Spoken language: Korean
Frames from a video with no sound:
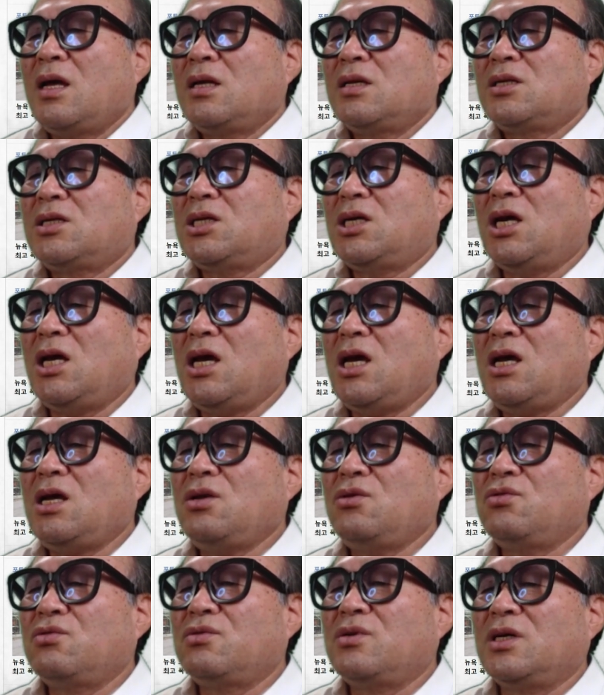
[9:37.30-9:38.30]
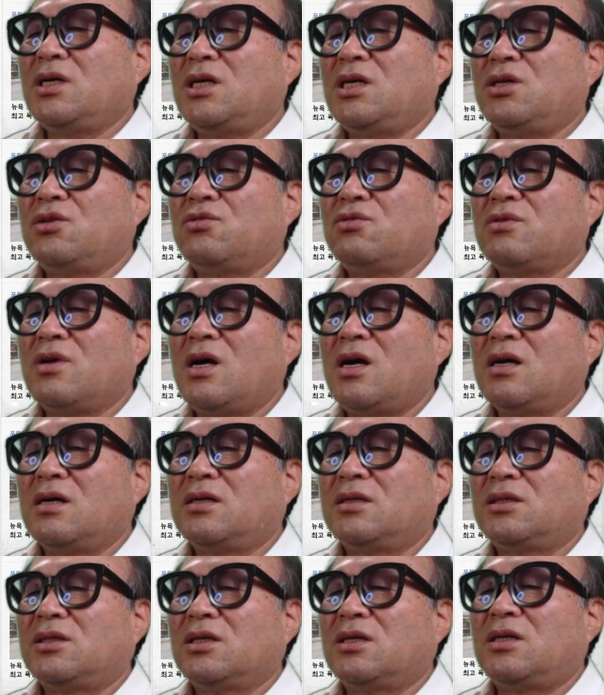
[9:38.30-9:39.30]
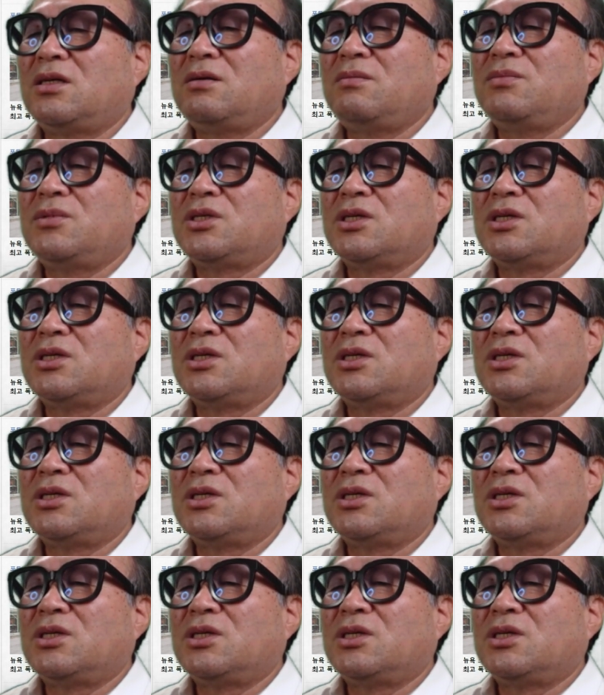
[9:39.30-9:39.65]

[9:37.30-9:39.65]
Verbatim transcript: 최 수석이 주장한 것처럼